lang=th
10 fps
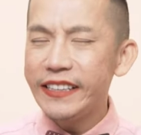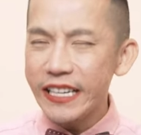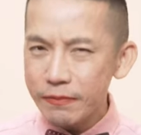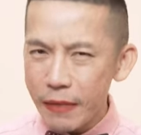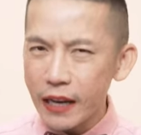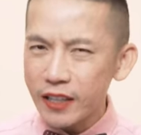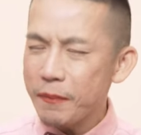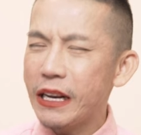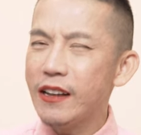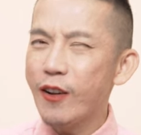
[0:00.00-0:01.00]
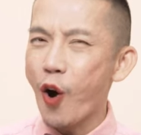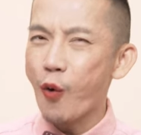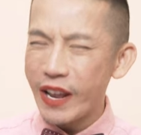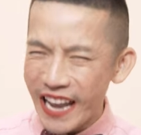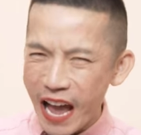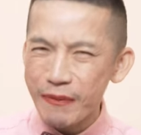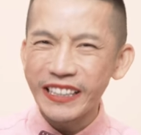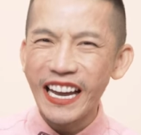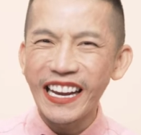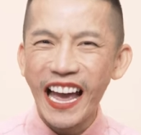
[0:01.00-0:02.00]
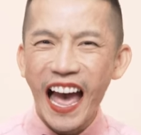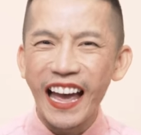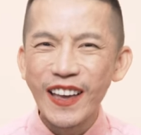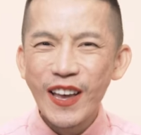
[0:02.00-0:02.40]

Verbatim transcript: this monthนเรื่องของเวลาเหมือนกันนะคะ